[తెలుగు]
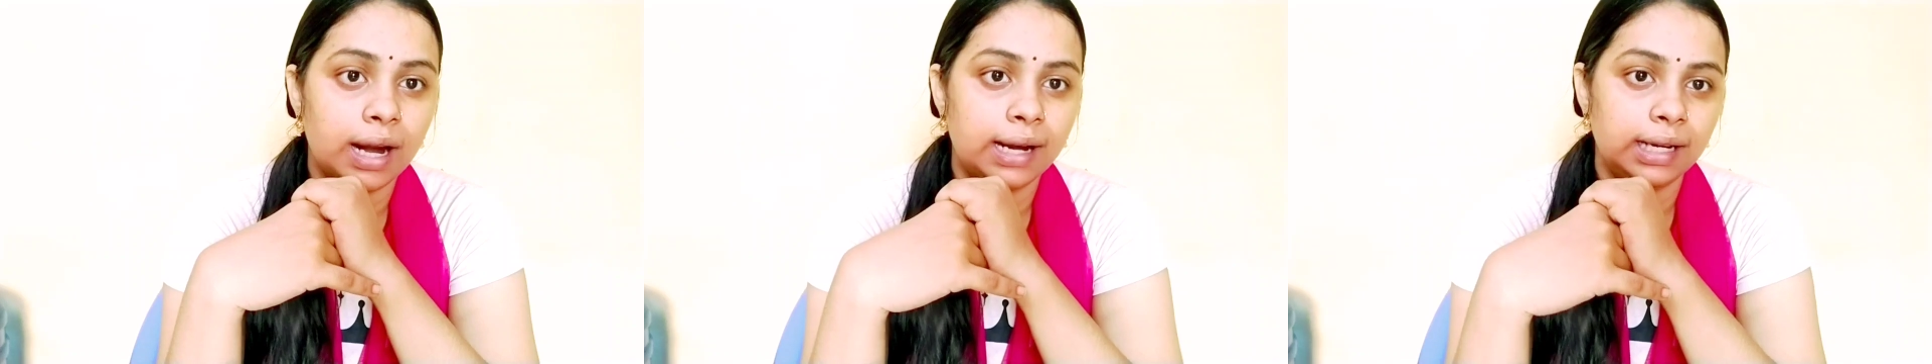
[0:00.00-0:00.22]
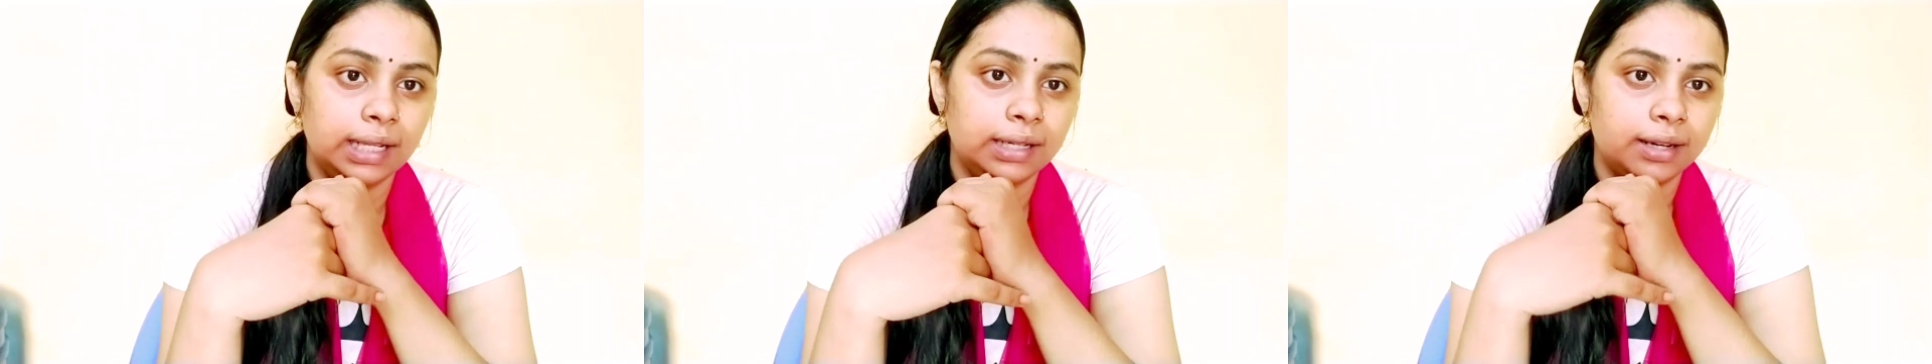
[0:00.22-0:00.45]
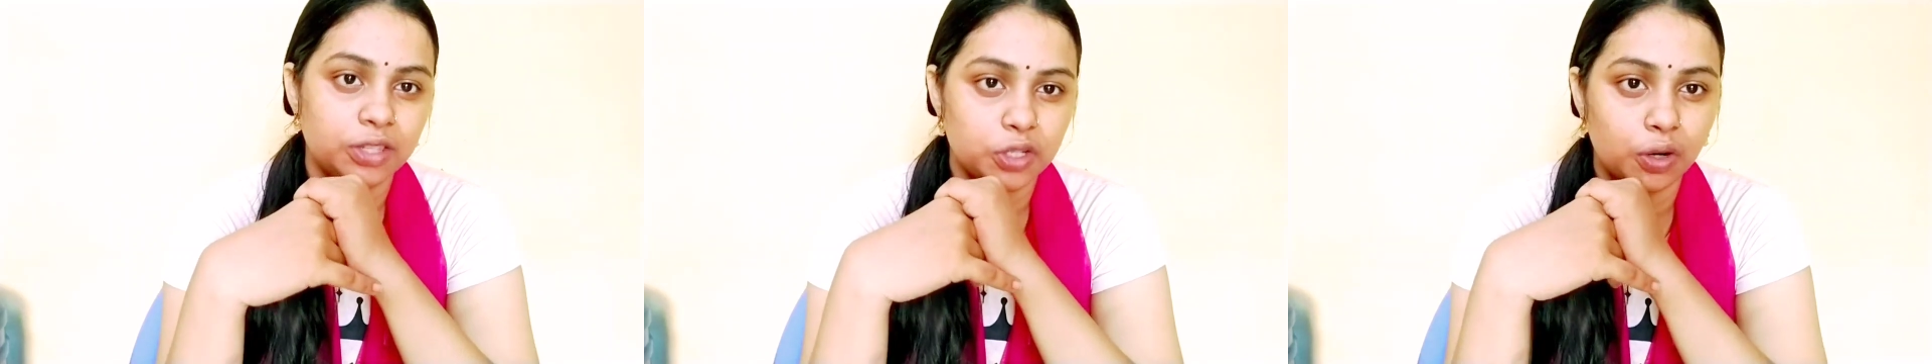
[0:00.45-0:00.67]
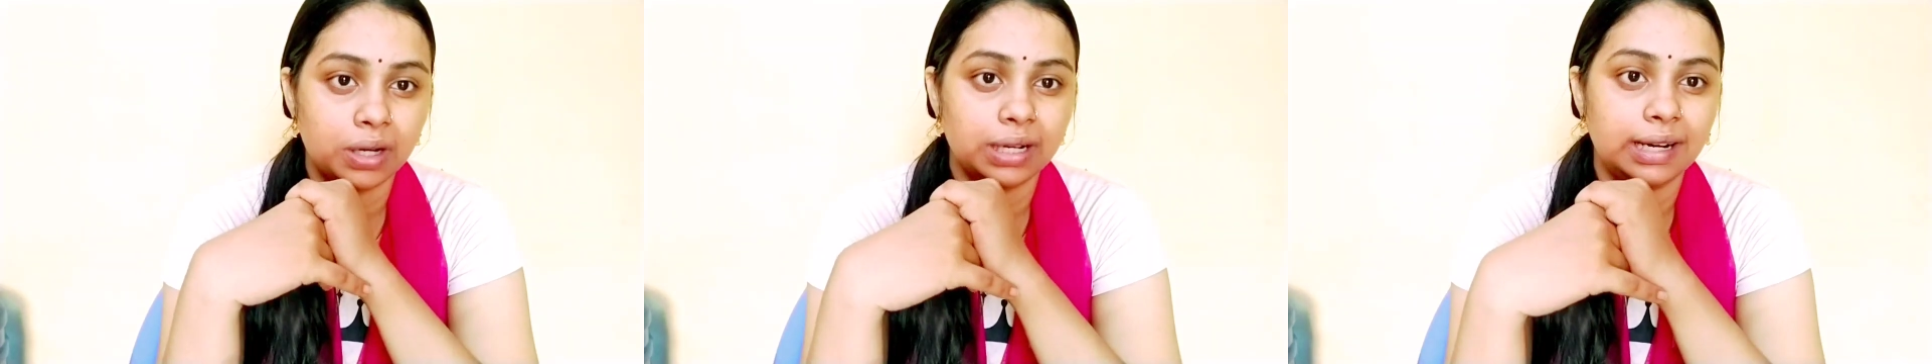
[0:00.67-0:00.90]
ఆంటీని
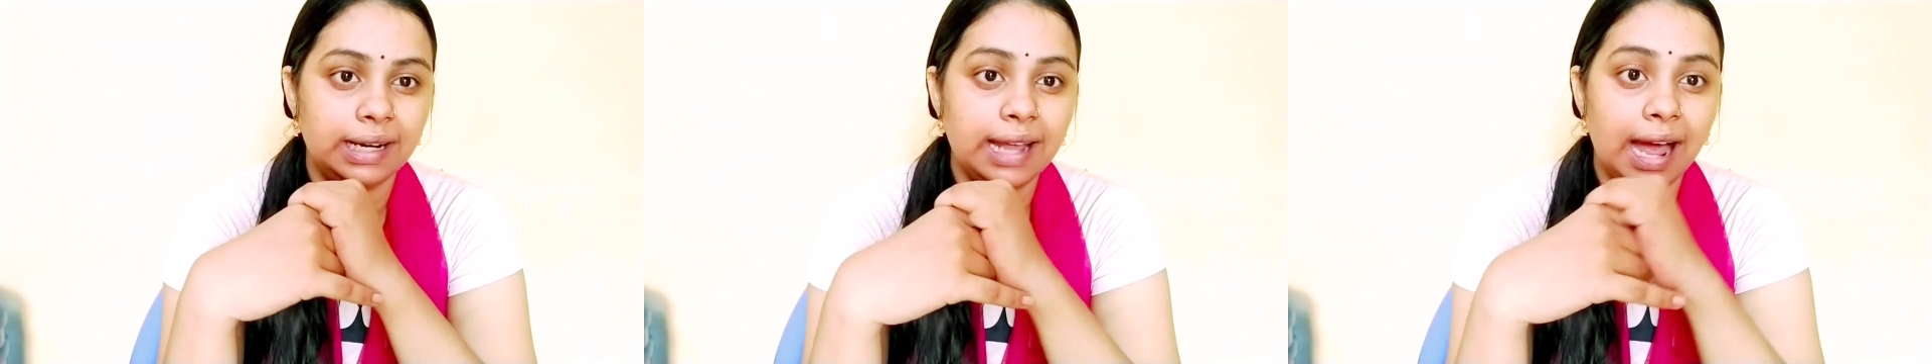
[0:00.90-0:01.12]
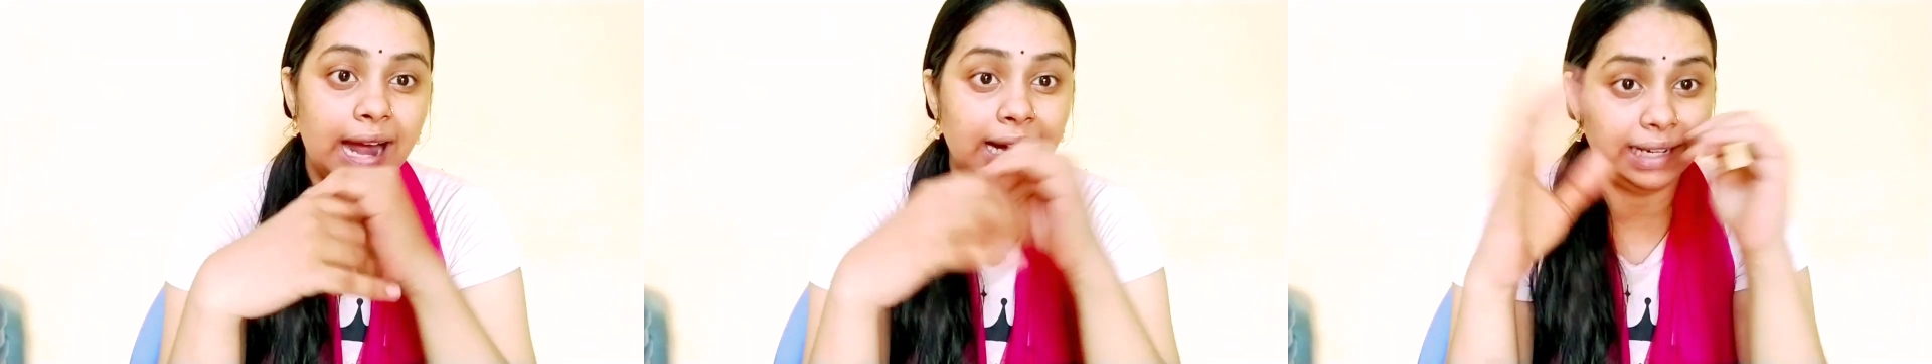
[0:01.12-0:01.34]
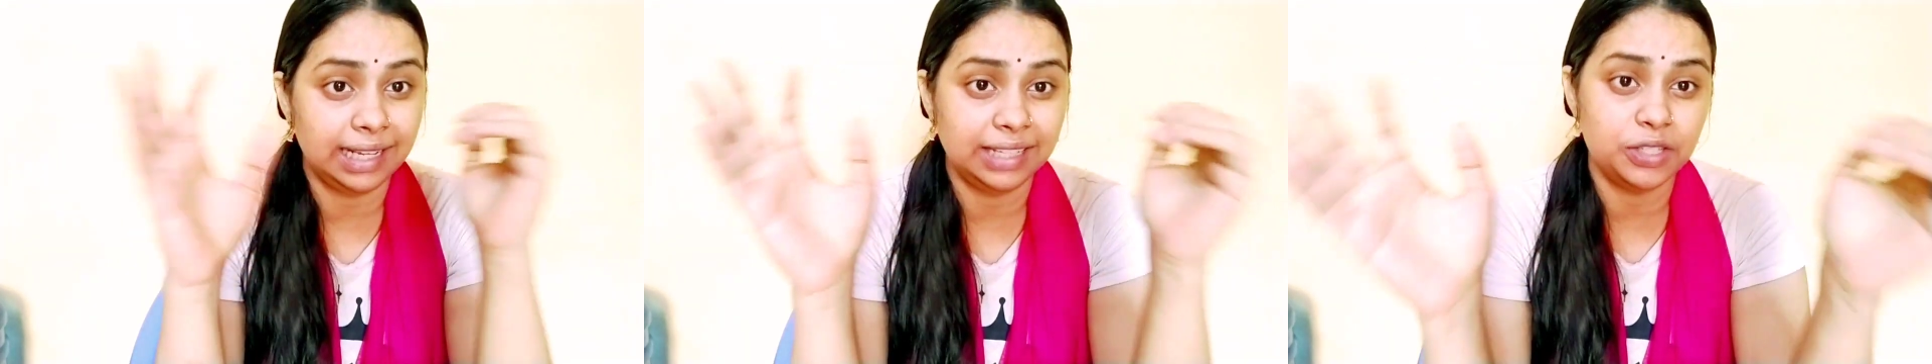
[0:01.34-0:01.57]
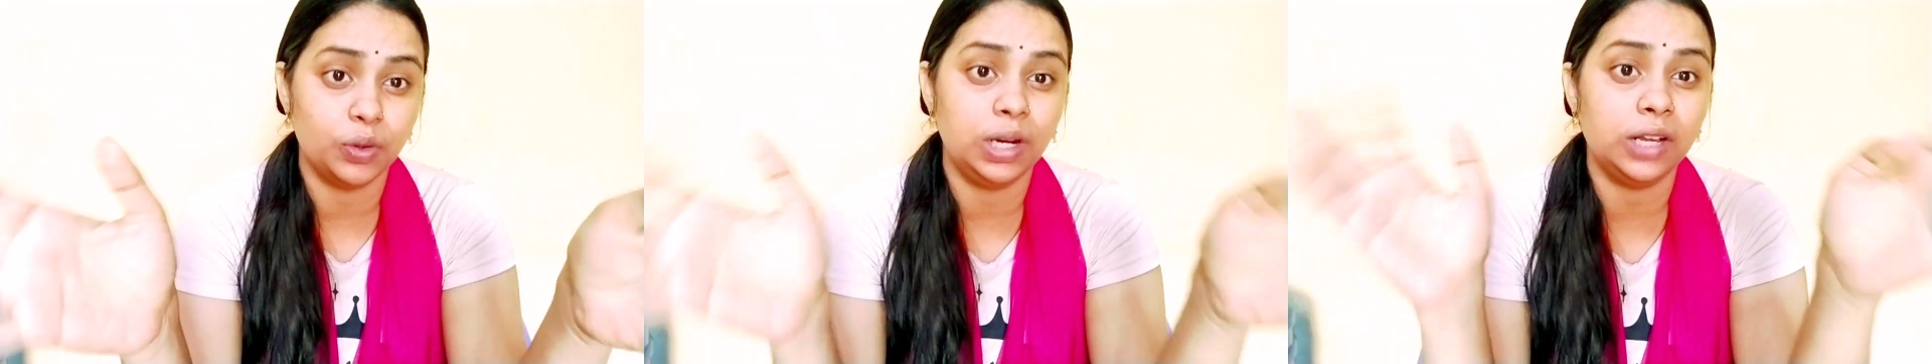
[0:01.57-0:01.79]
రెచ్చగొట్టకండి ఆంటీ
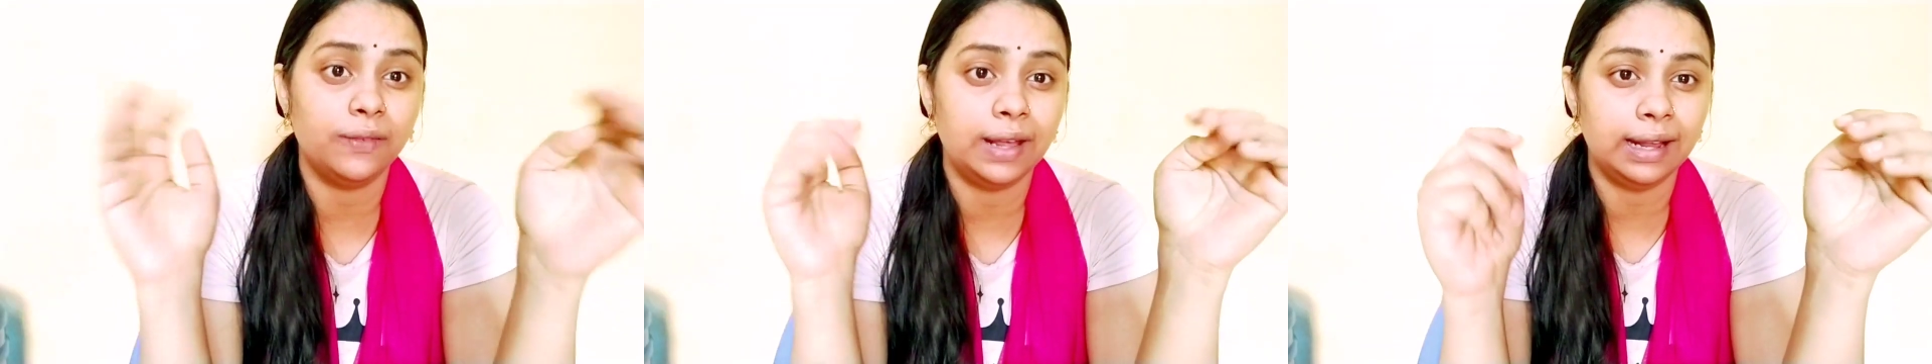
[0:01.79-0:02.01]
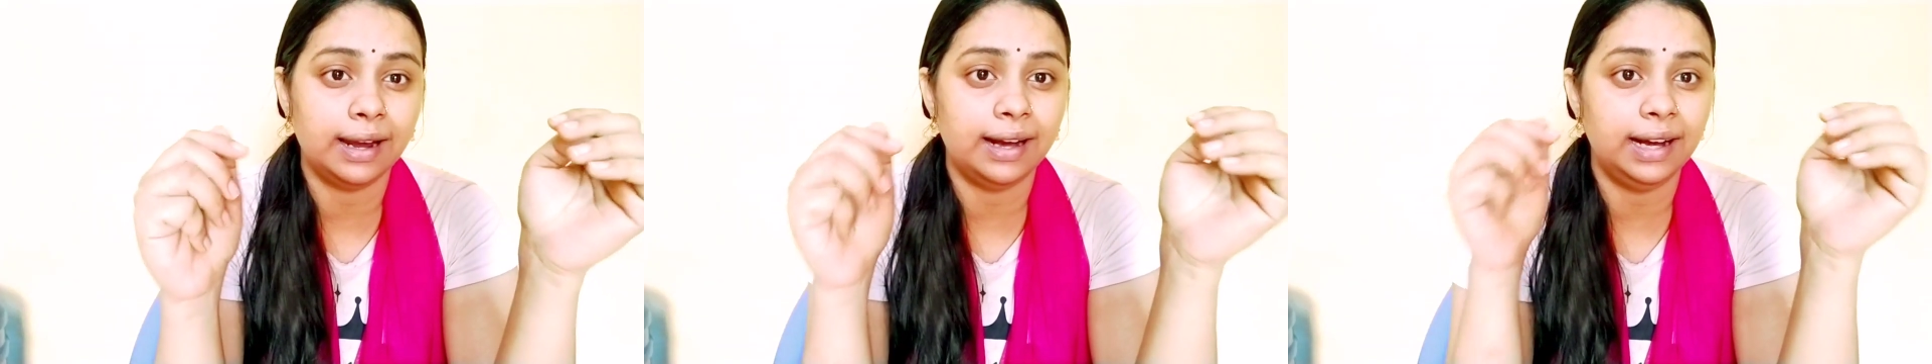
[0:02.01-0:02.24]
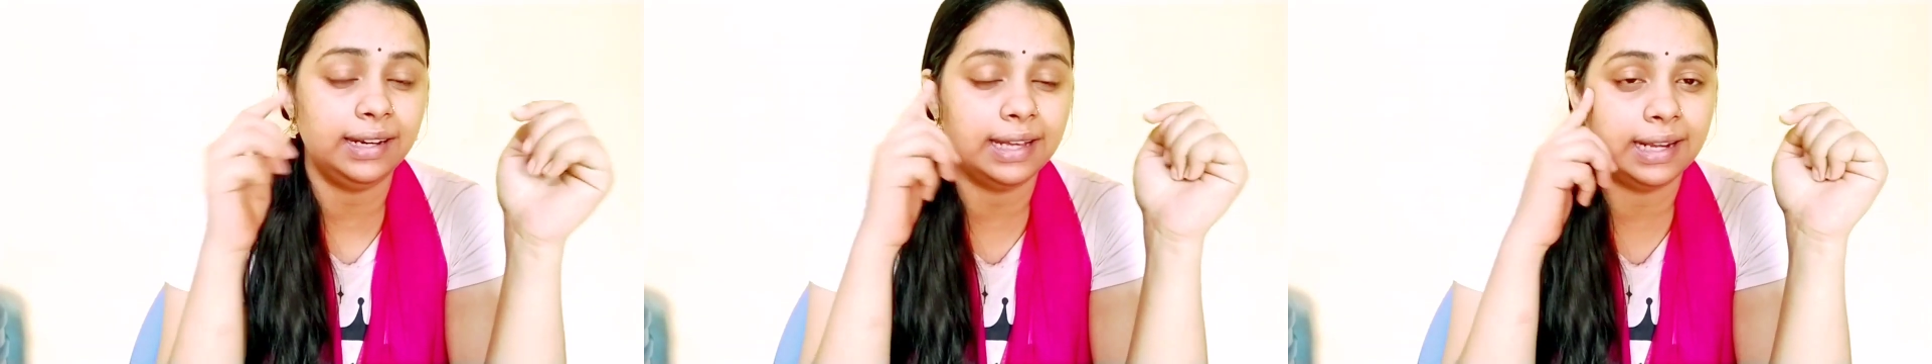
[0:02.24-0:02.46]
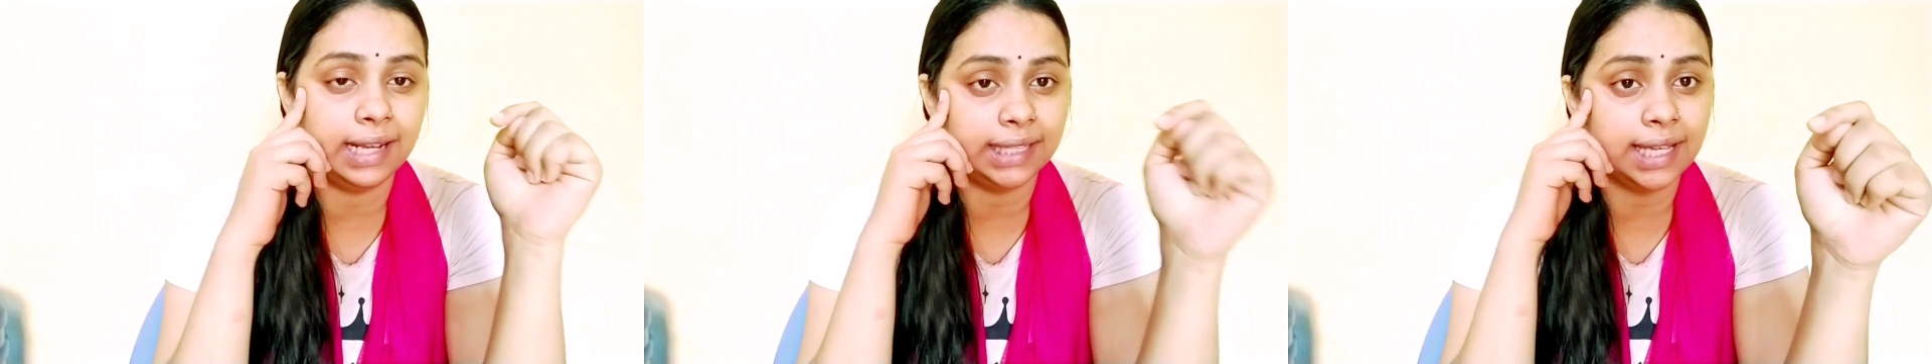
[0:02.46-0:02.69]
జోలికి వెళ్ళకండి
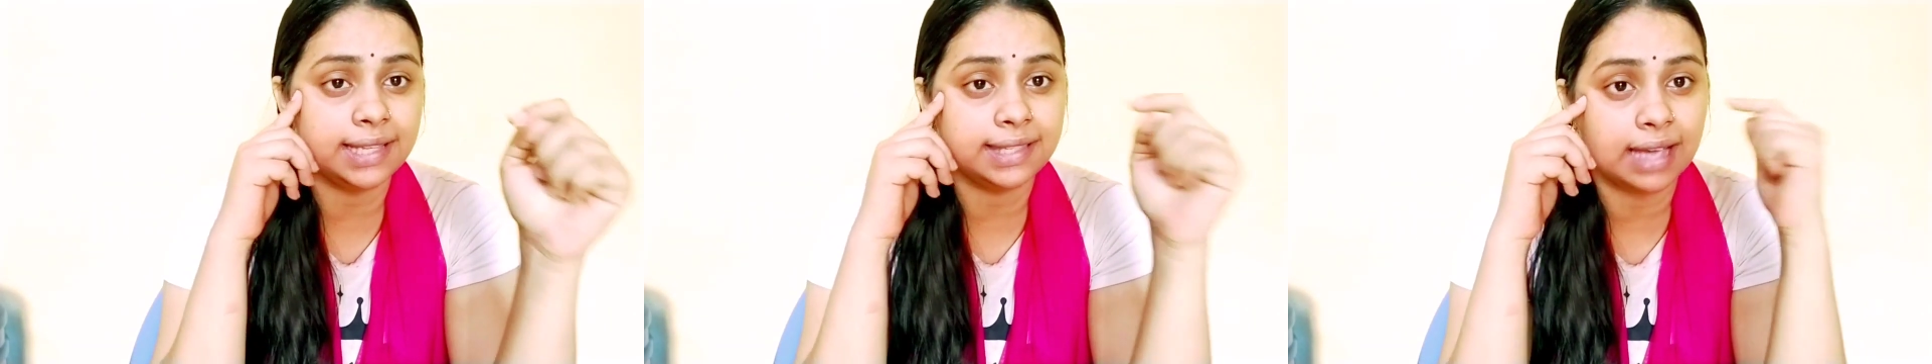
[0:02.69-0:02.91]
నేనైతే